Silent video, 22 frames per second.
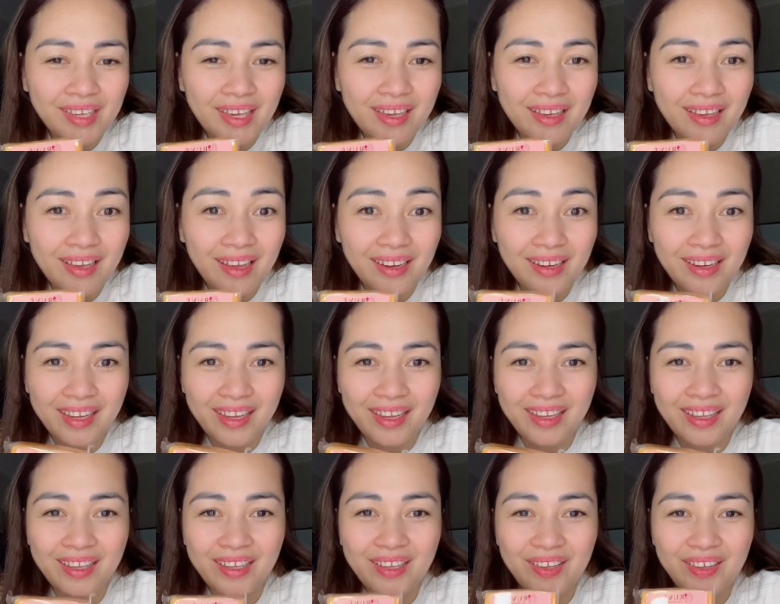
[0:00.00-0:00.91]

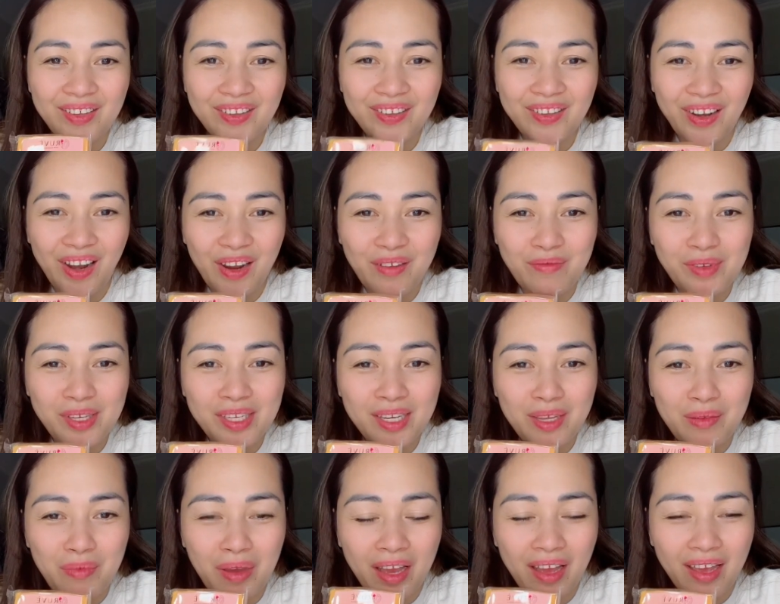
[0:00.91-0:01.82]
kani grabe
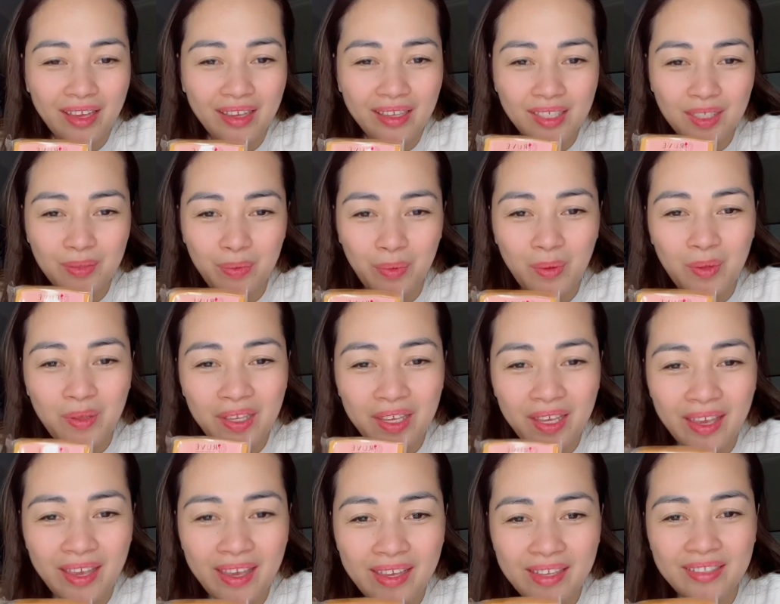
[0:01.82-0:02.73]
ni
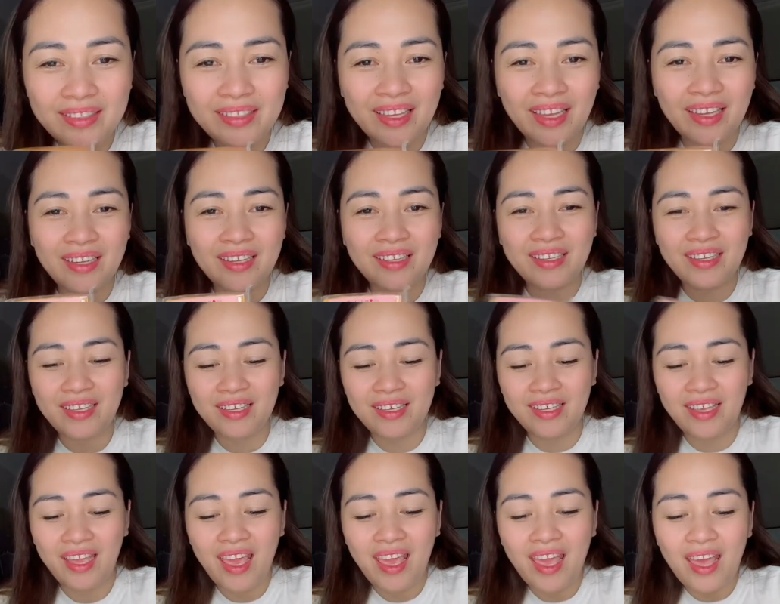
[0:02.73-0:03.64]
maka-exfoliate
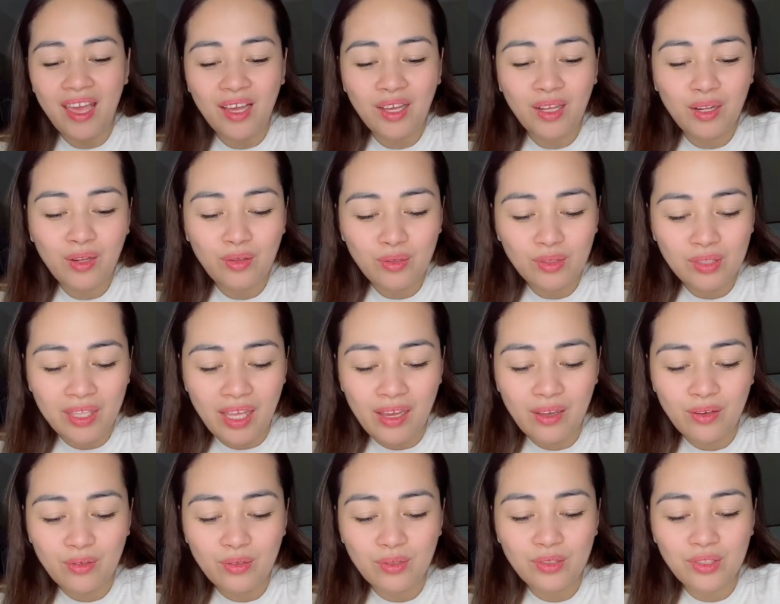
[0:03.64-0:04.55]
kanining gluta
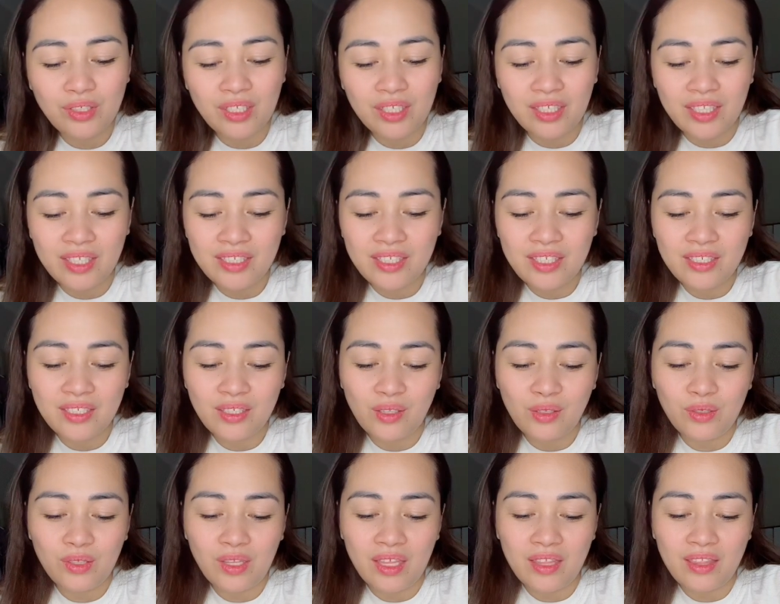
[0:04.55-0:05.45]
glutathione this is
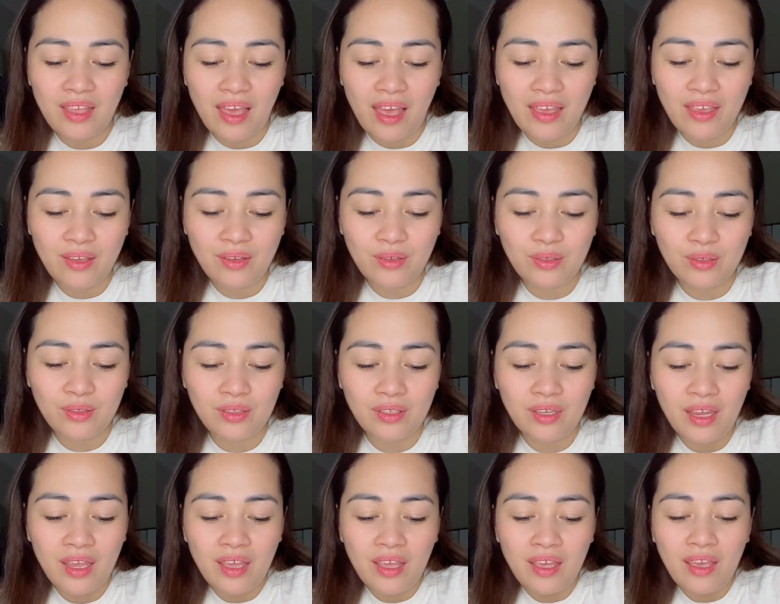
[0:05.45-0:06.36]
glutathione
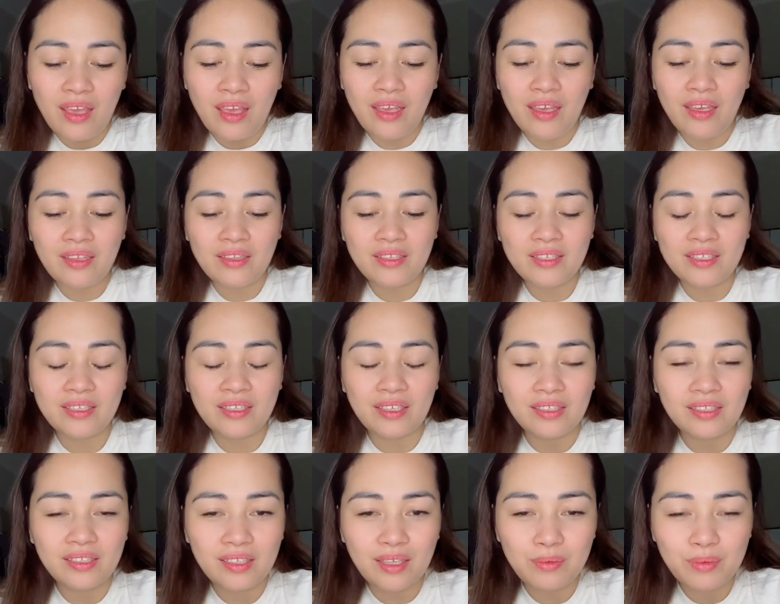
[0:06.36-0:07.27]
it's
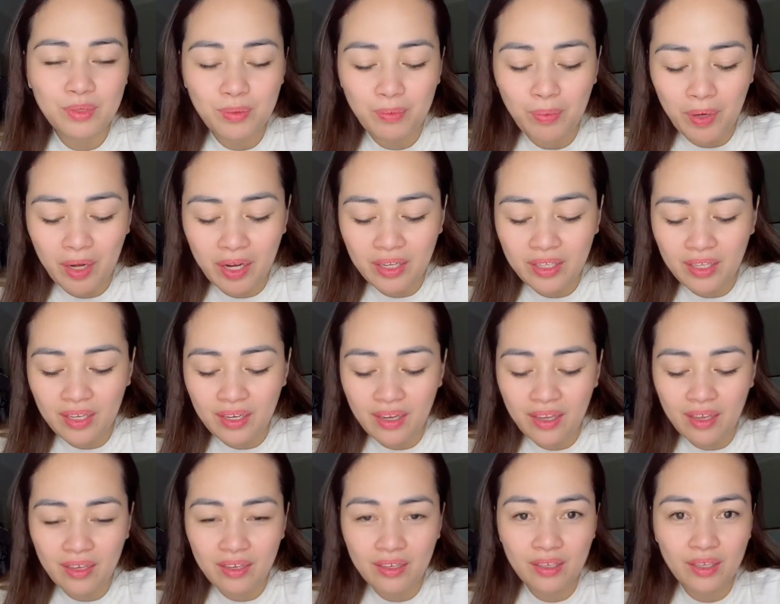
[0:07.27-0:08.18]
10 times
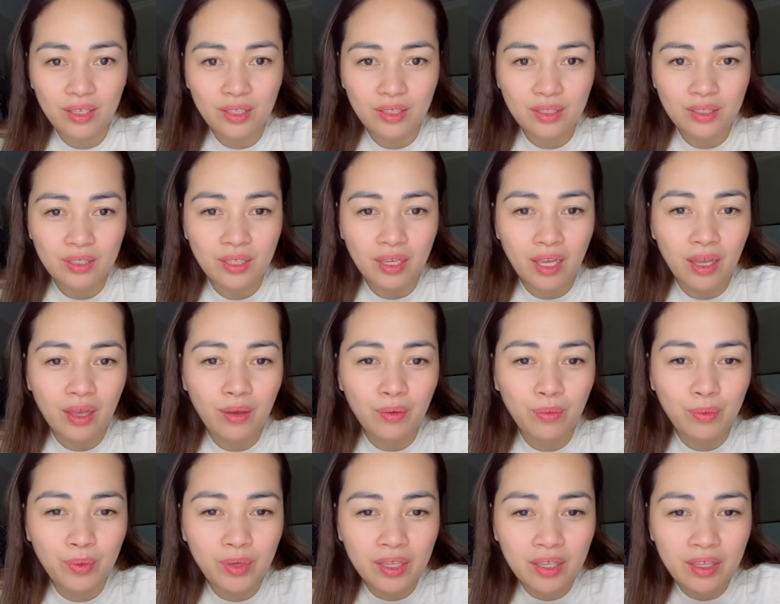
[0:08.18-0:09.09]
brightening it's uh,
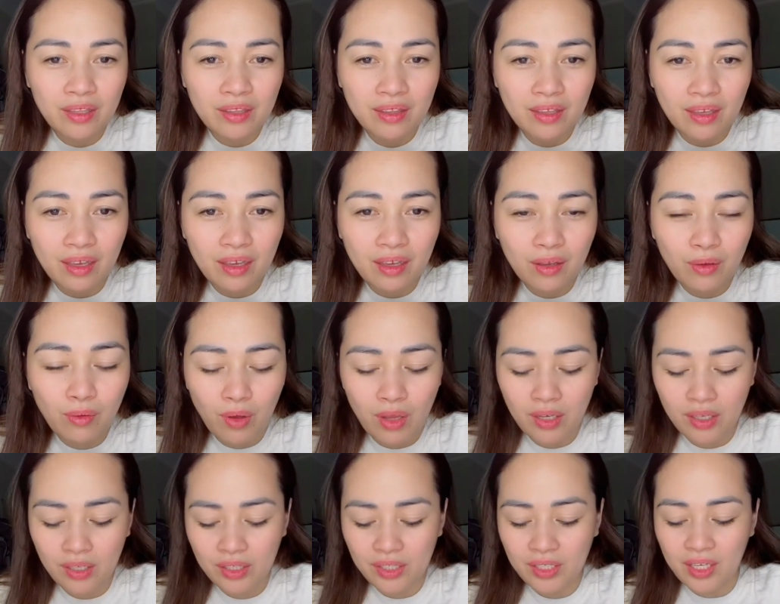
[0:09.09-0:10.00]
with
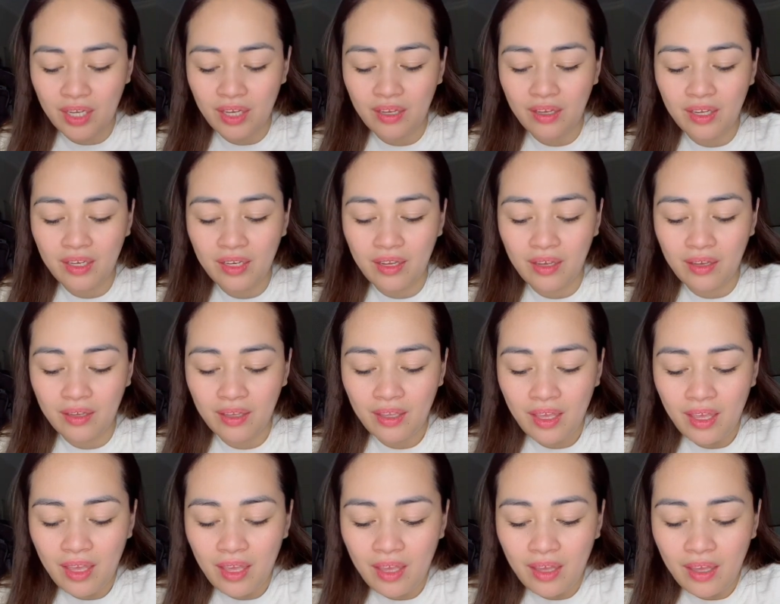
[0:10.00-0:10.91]
kuan siya kanang
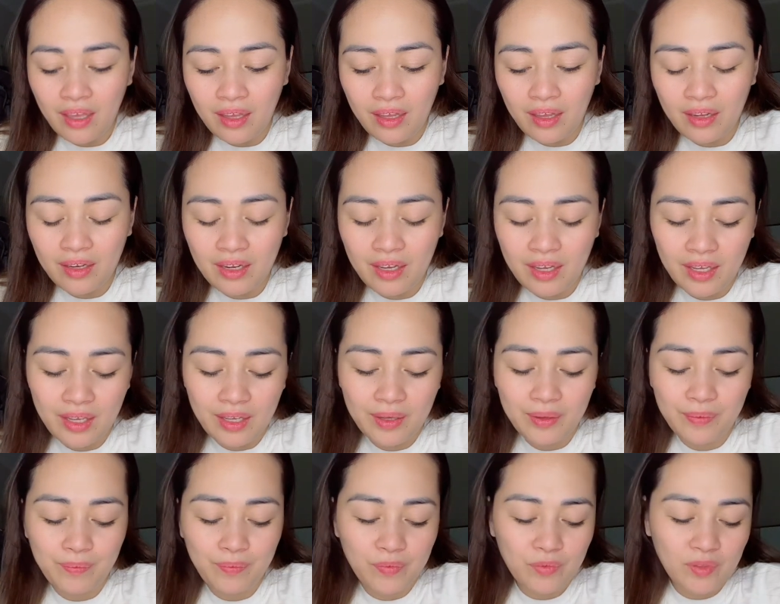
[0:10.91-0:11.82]

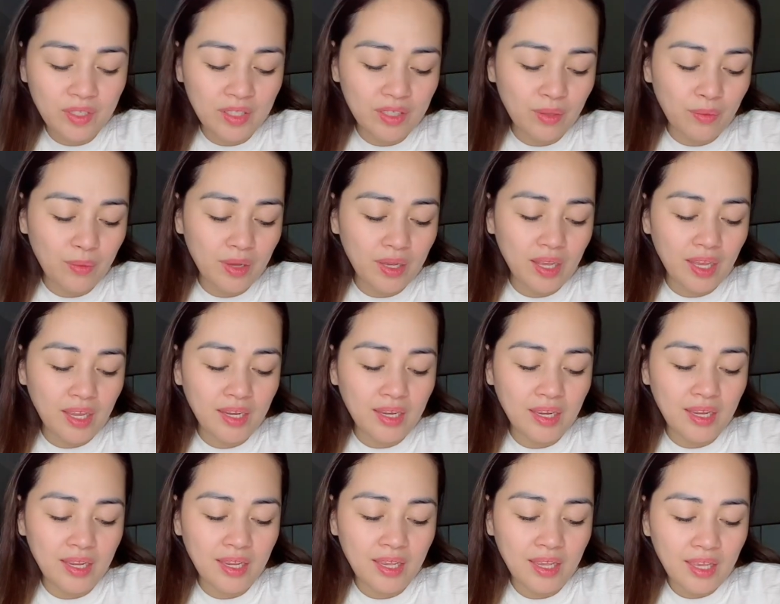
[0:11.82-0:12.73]
anang ano say tawag
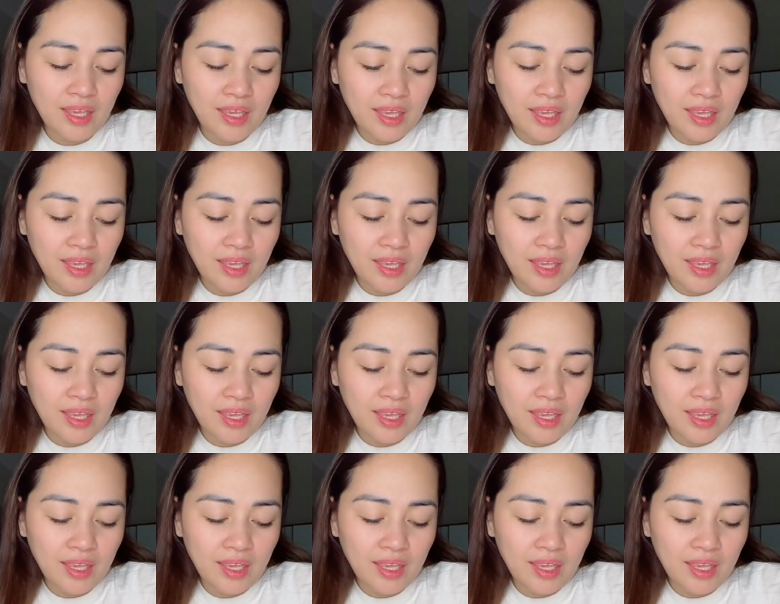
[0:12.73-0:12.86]
ani